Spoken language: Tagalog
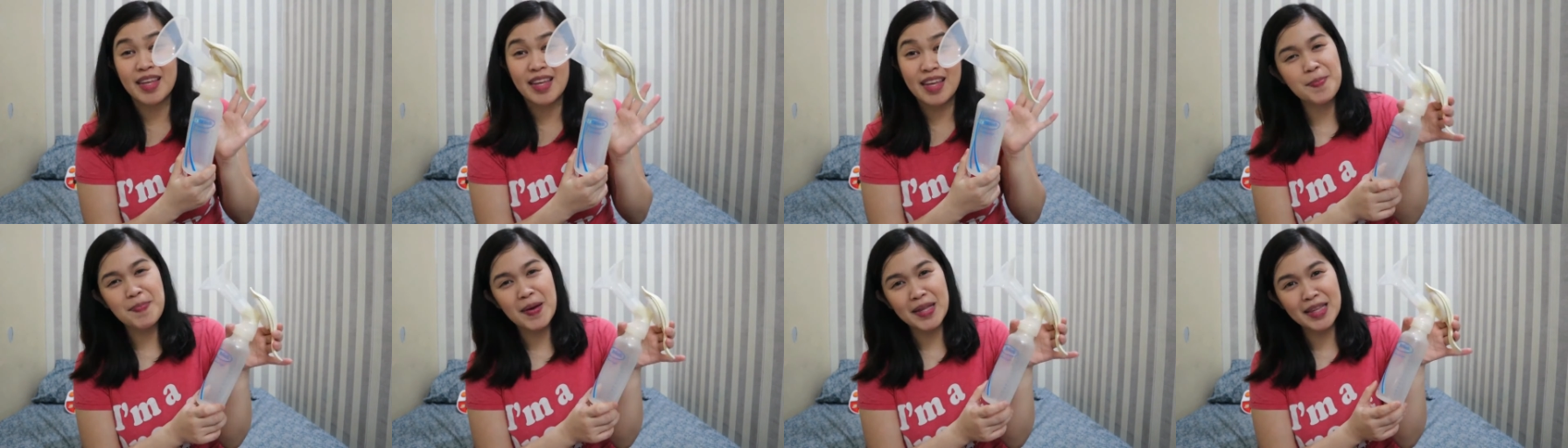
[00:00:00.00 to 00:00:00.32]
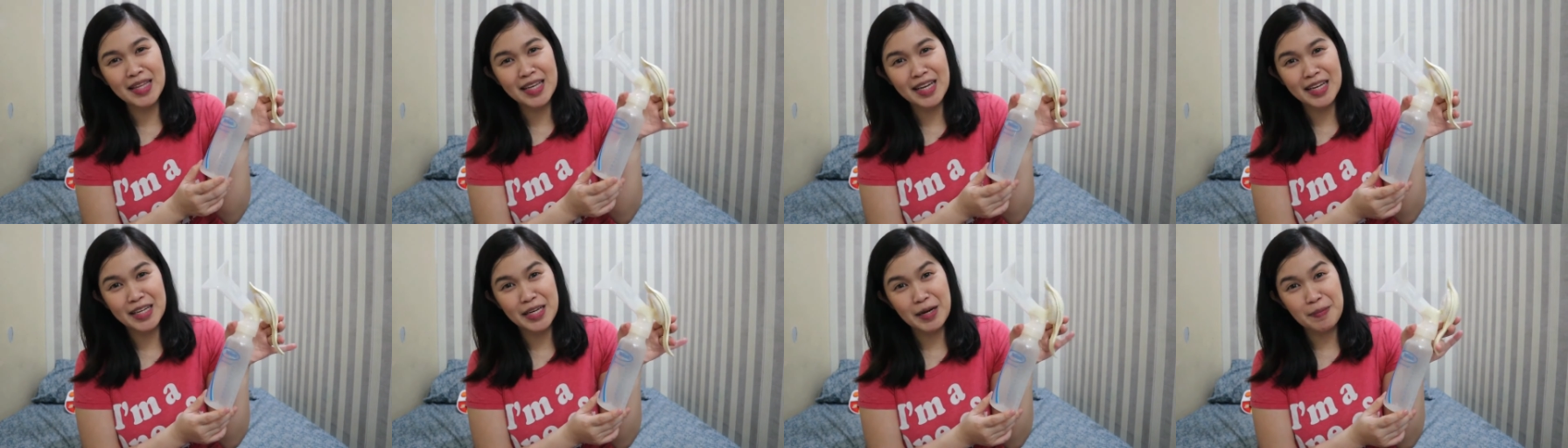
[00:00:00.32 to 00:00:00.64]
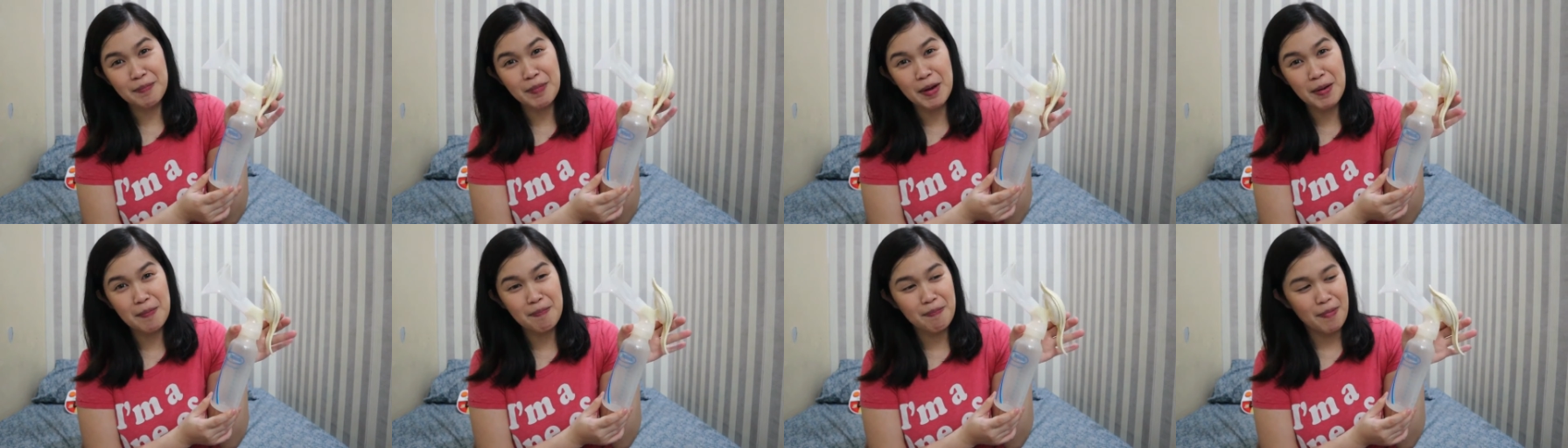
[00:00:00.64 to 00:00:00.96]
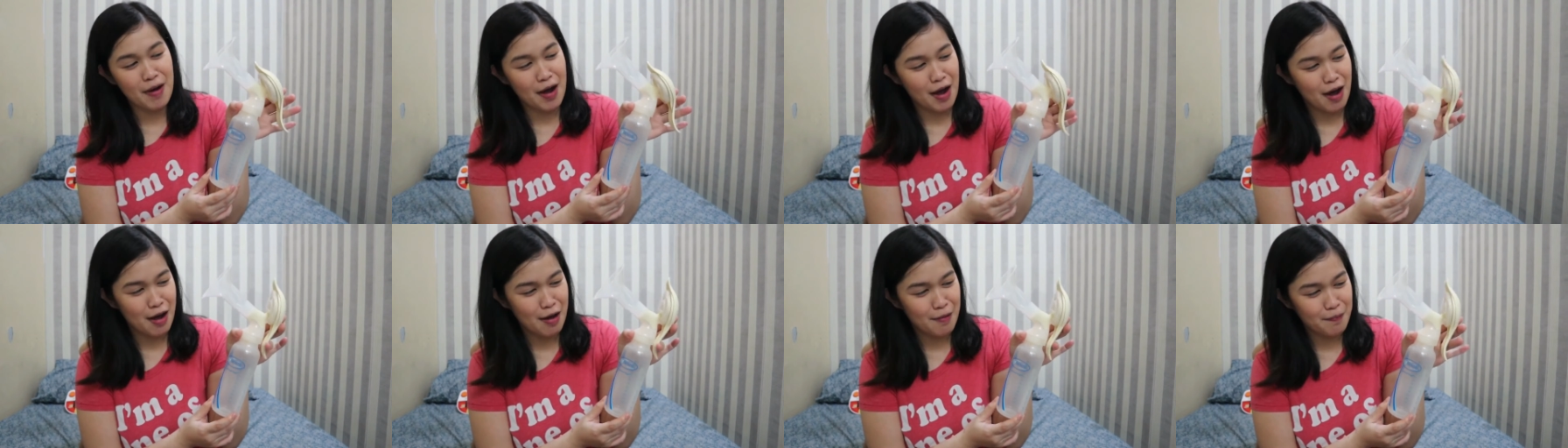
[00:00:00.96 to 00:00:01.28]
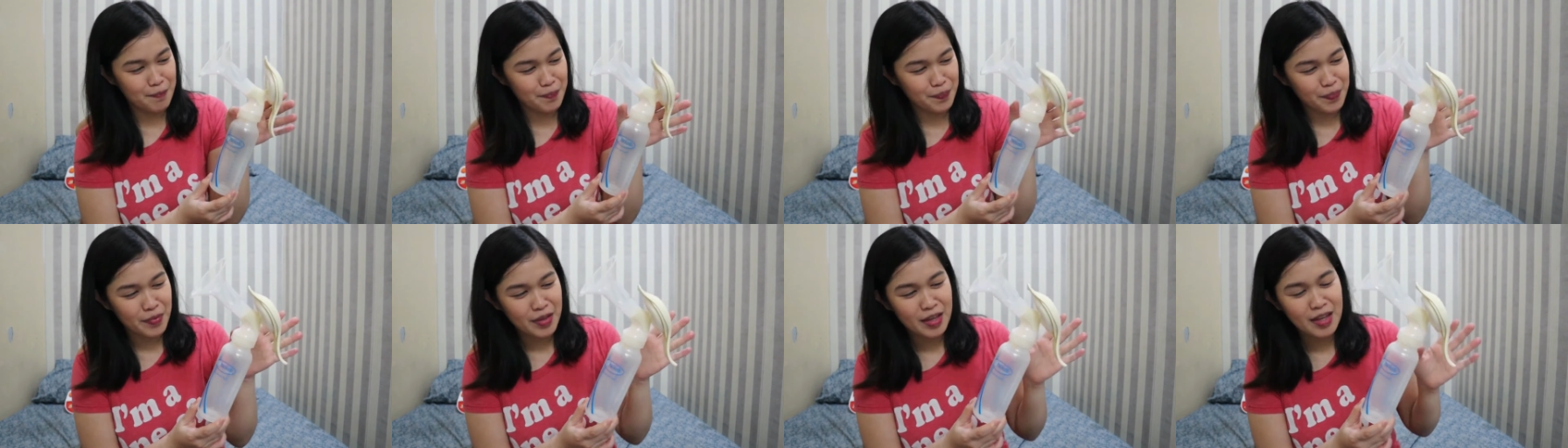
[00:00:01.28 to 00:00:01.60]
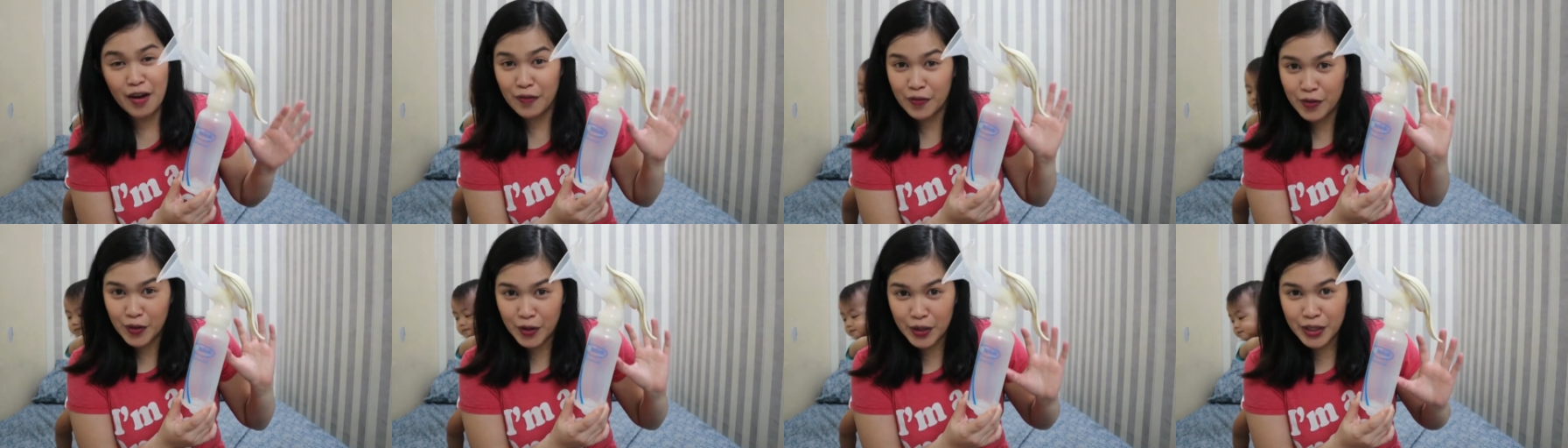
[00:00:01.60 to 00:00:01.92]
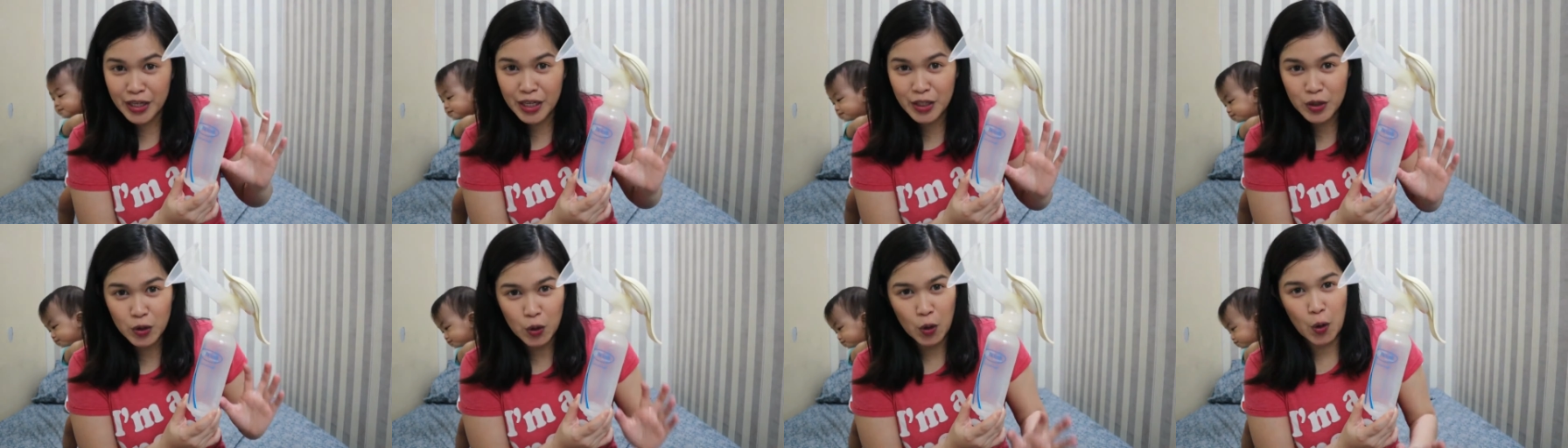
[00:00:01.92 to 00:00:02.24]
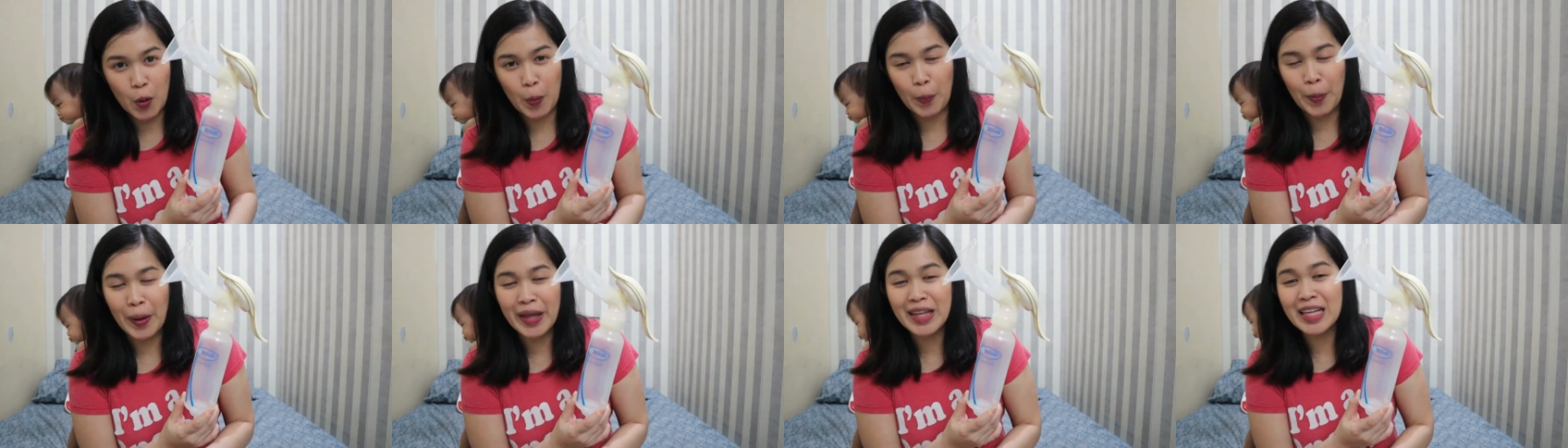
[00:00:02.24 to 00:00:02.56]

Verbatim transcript: pwede ka na magpa... After nito,